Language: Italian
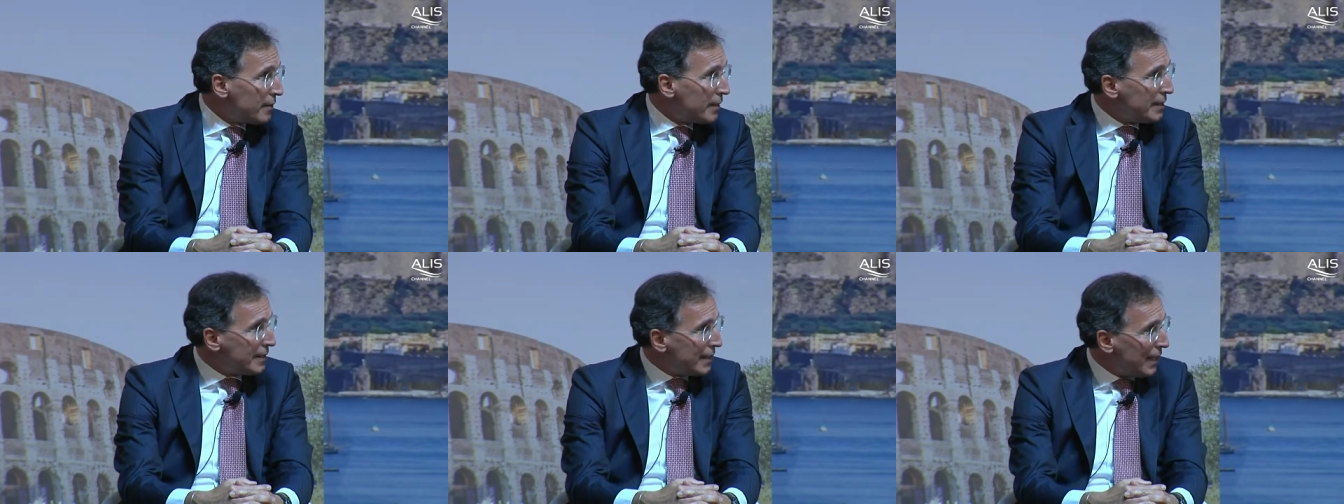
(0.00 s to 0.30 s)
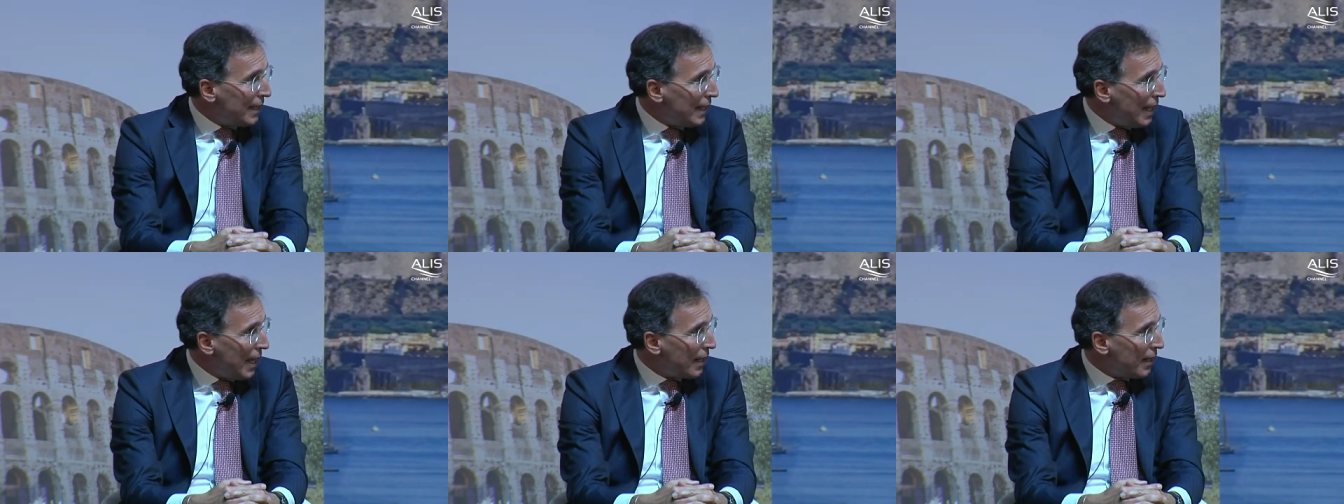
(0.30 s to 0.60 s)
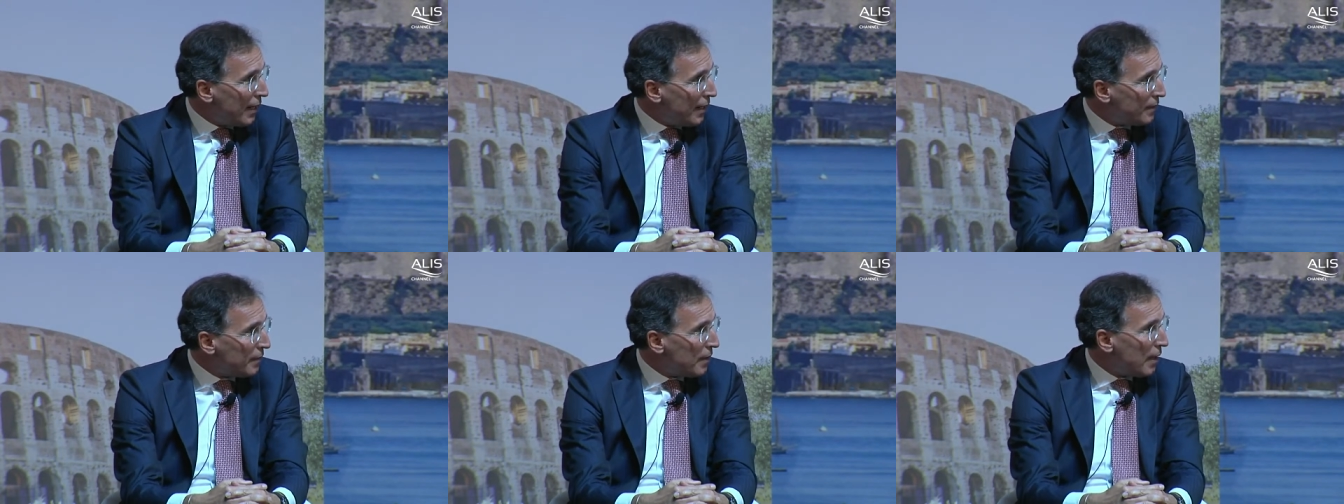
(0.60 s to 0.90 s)

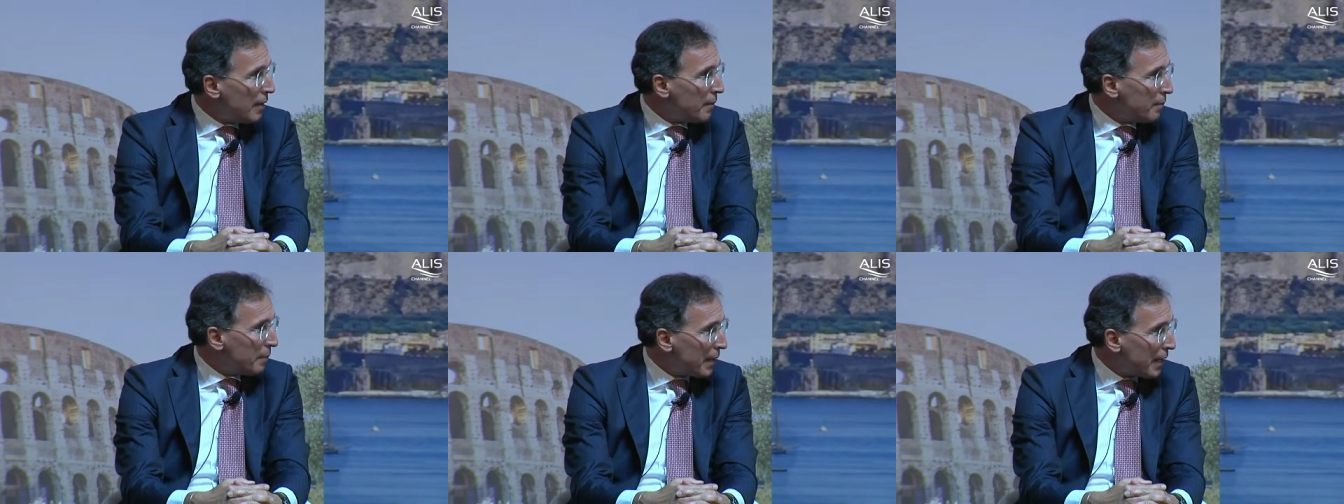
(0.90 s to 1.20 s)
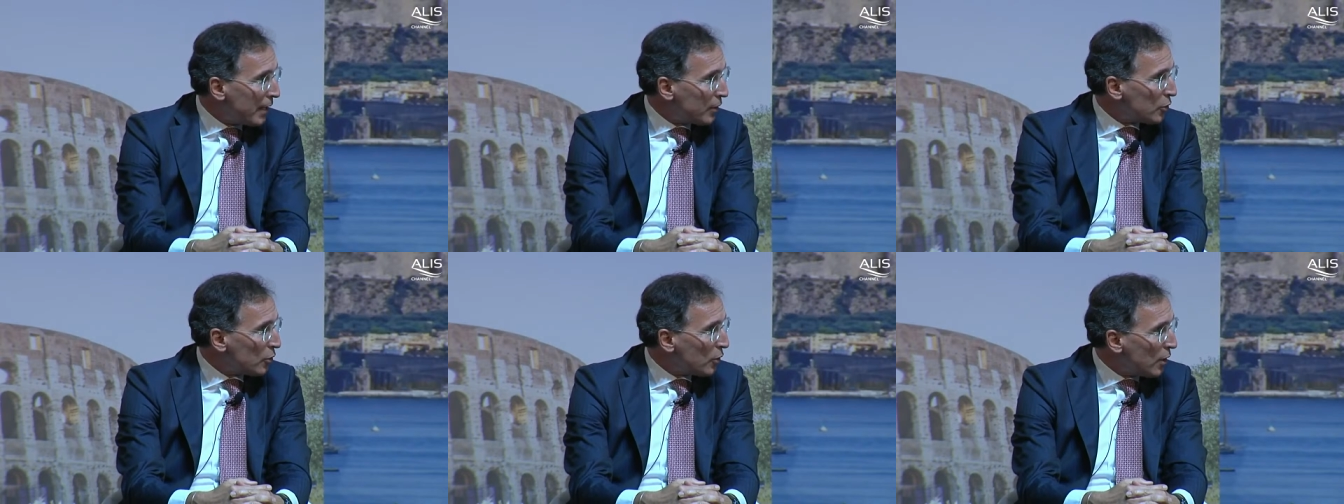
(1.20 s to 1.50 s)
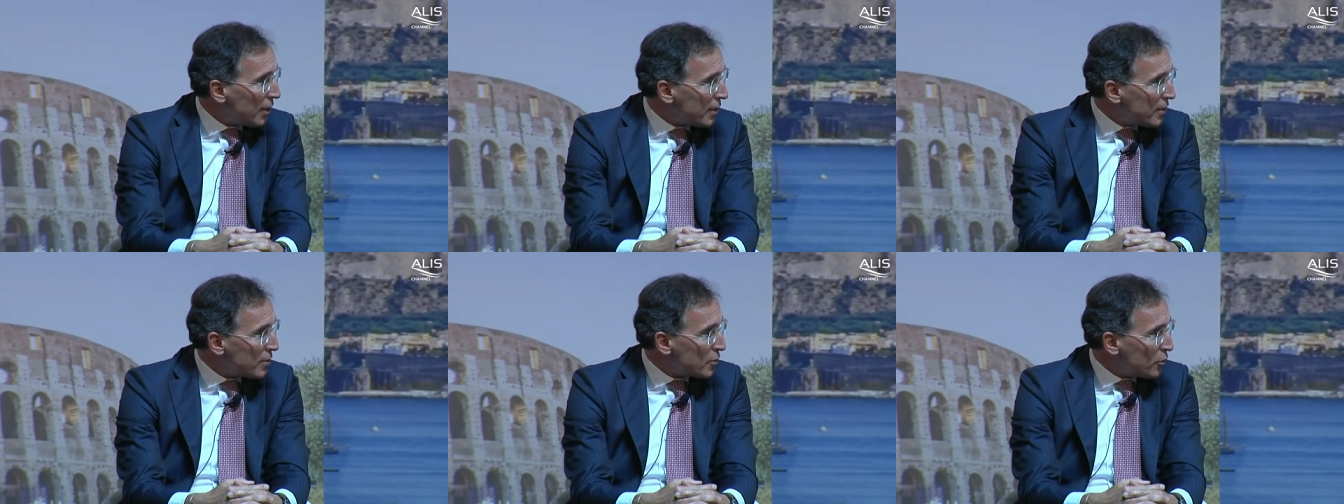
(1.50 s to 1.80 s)
italiana ha imparato la
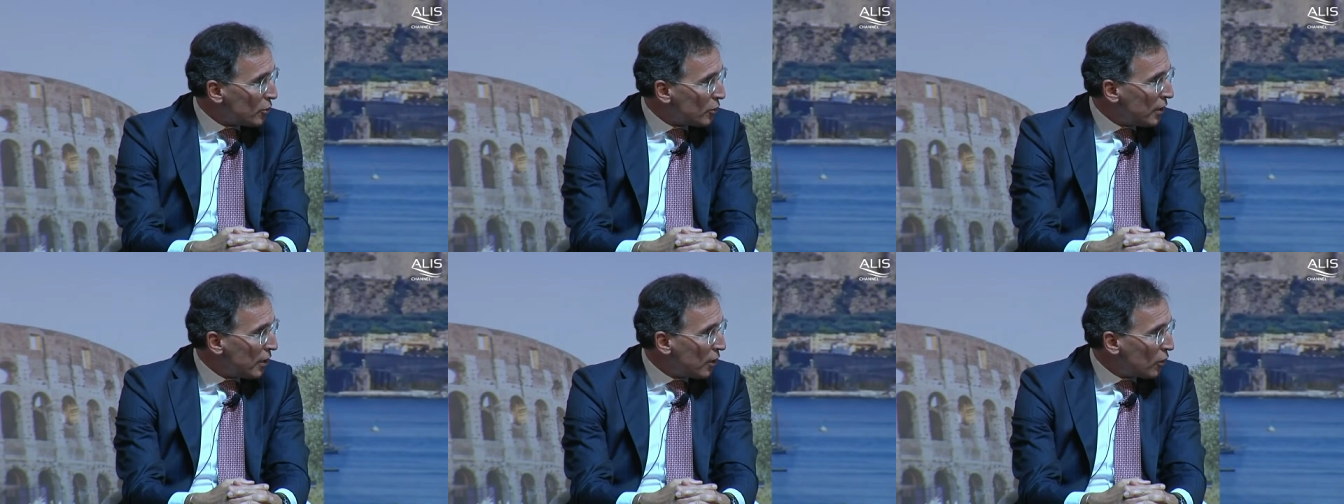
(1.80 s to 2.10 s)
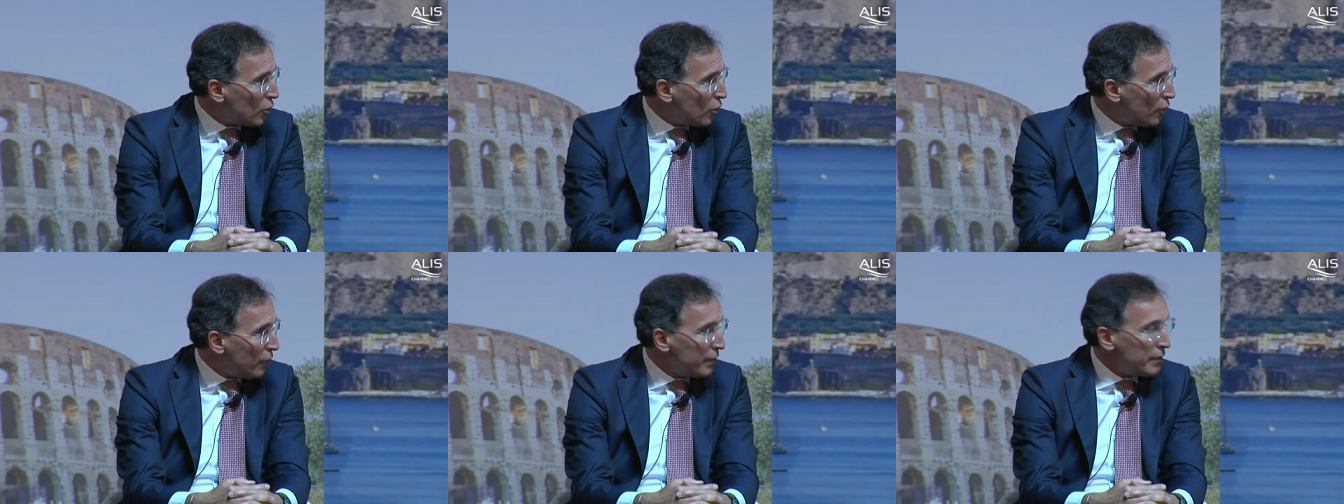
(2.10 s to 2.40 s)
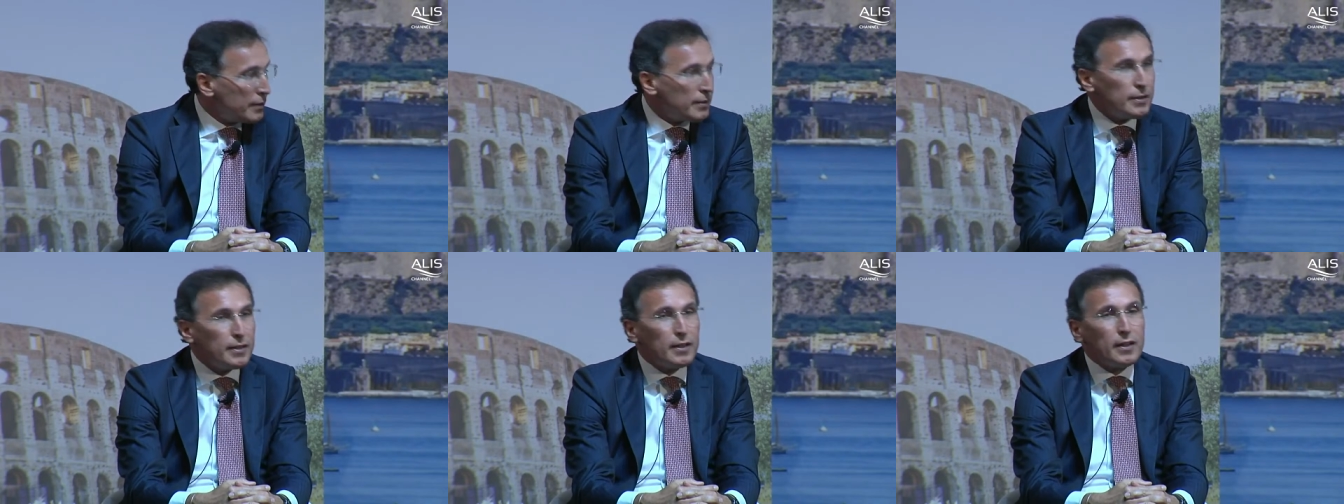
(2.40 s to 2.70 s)
lezione del
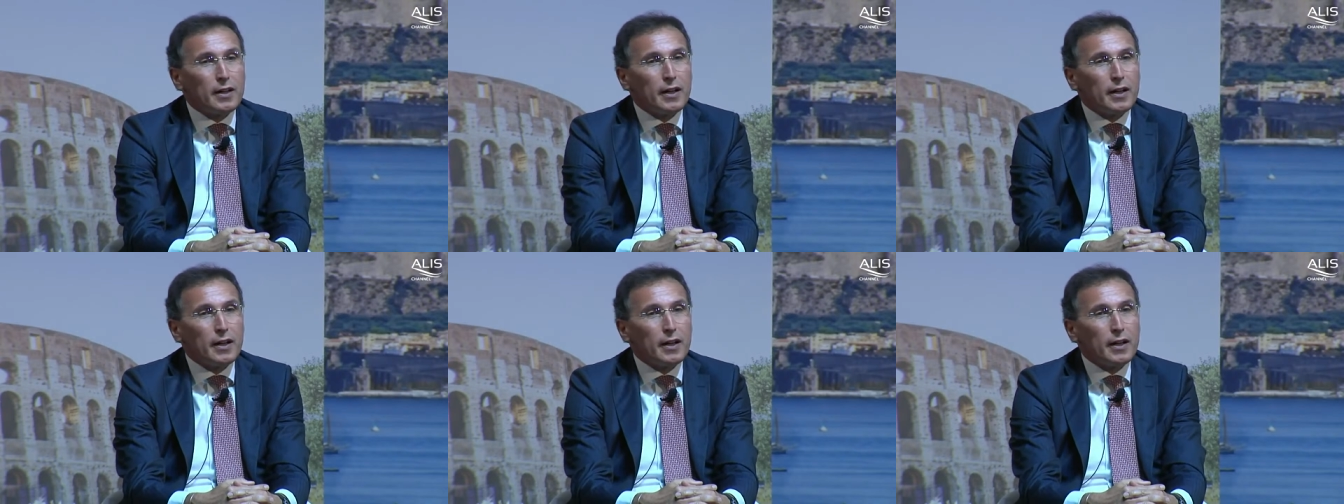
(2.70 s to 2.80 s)
Covid